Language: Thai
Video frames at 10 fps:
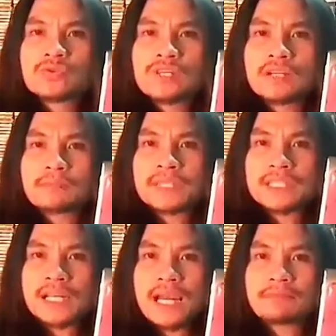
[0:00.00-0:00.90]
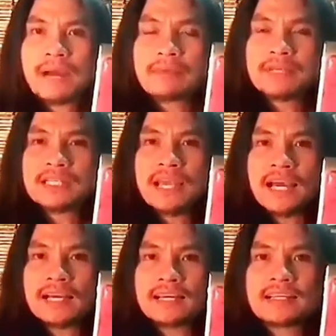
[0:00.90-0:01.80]
007 เพชฌฆาตปลาหมึก
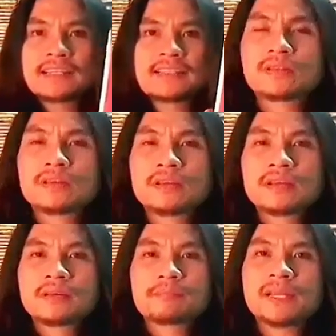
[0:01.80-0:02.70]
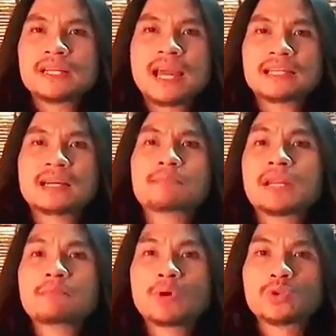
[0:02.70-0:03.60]
ยักษ์ เป็นการกลับมา
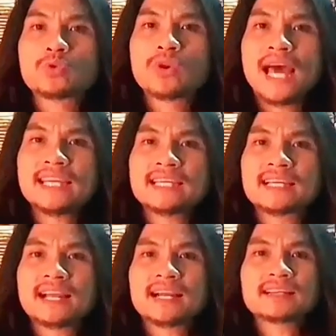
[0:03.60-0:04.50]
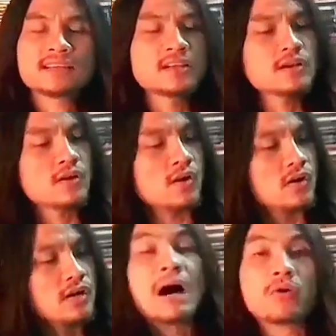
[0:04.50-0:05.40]
รับบทตัวร้ายอีกครั้งของ
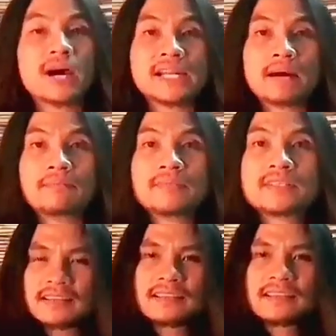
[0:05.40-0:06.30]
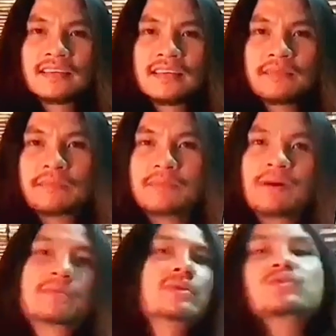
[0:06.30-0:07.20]
เมาอดัมเป็น
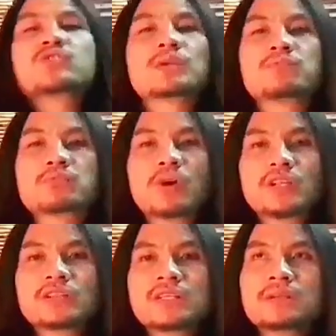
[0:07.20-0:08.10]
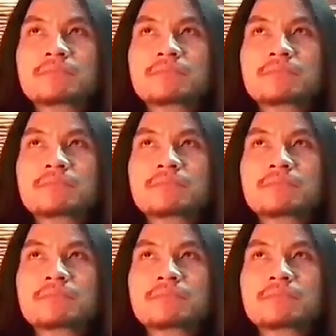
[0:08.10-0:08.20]
ภาพยนตร์เจมส์บอนด์